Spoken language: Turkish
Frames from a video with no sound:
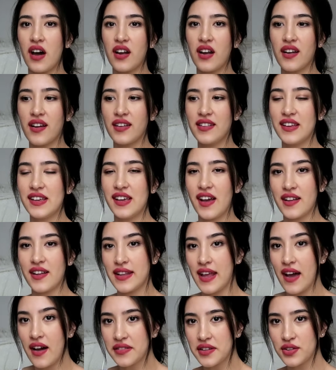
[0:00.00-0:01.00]
arkada ya
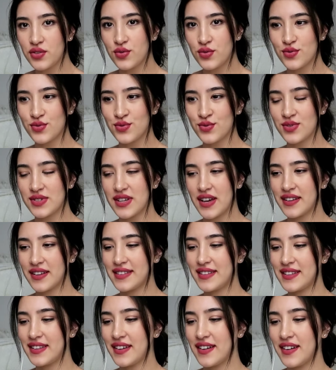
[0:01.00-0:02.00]
ne anlatıyorsun
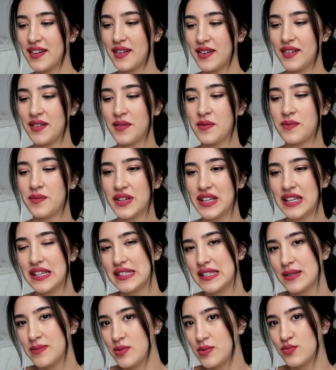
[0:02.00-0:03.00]
sanki ya?
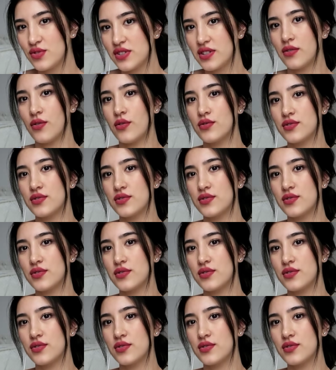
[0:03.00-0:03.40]
Klasik bir müzik